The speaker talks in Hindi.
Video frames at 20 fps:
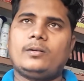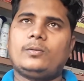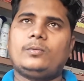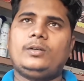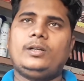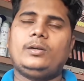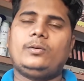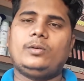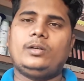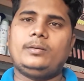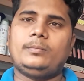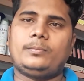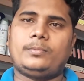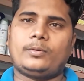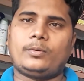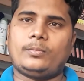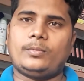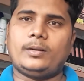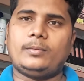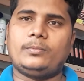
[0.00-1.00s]
उन्हें कोई
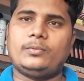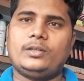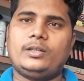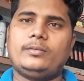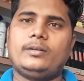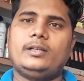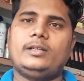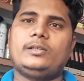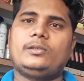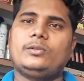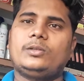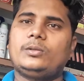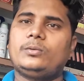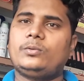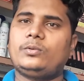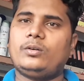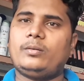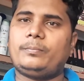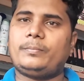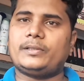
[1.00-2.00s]
प्रॉब्लम होने वाली क्योंकि
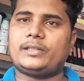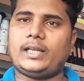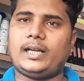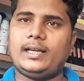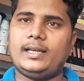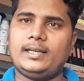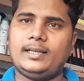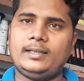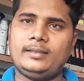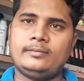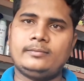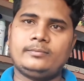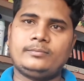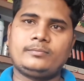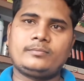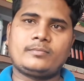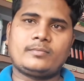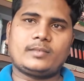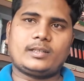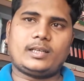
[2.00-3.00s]
उनको पता है
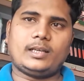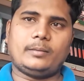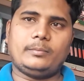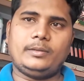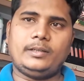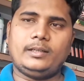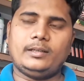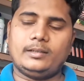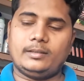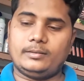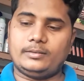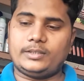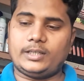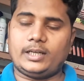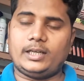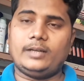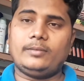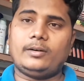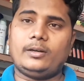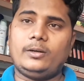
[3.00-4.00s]
कि अभी
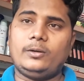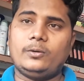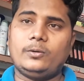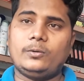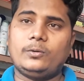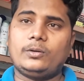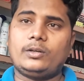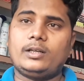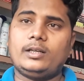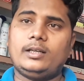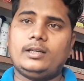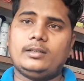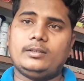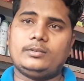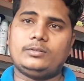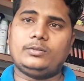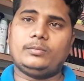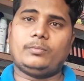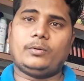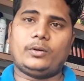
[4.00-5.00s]
जाने वाले लोगों के
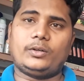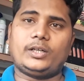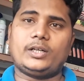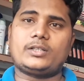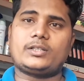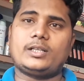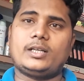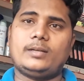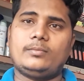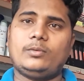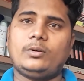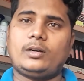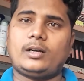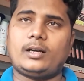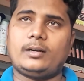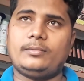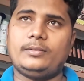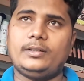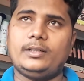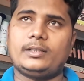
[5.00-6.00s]
जो बॉर्डर्स हैं वो
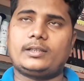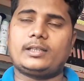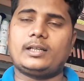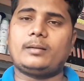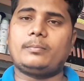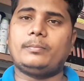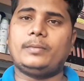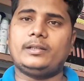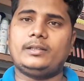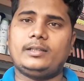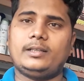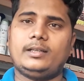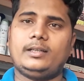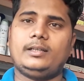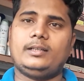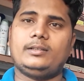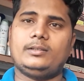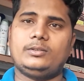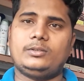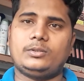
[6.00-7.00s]
काफ़ी हद तक बंद
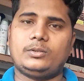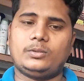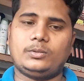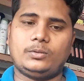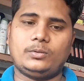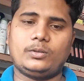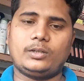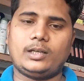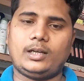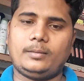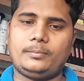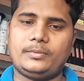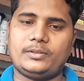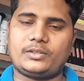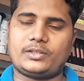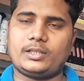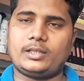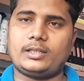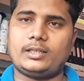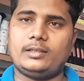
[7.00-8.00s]
हैं जो लोग यहाँ पे
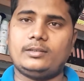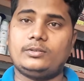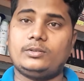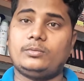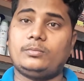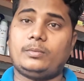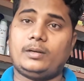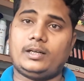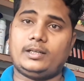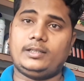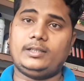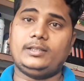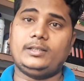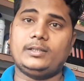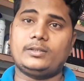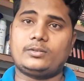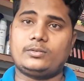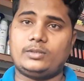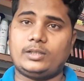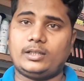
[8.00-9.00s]
स्टक हैं जो बाहरी
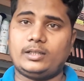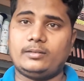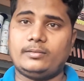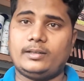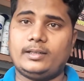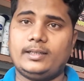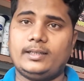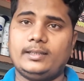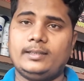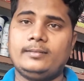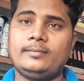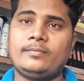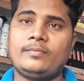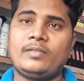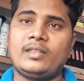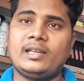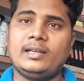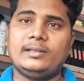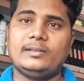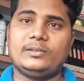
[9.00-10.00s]
देश से जाने वाले हैं
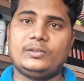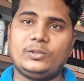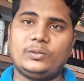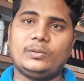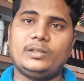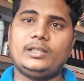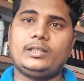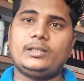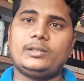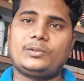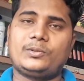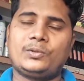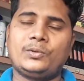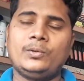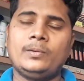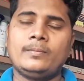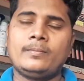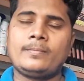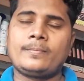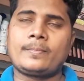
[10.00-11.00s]
यू e के
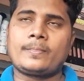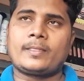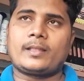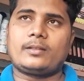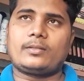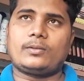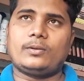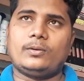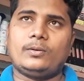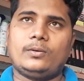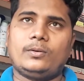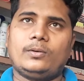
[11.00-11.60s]
थ्रू तो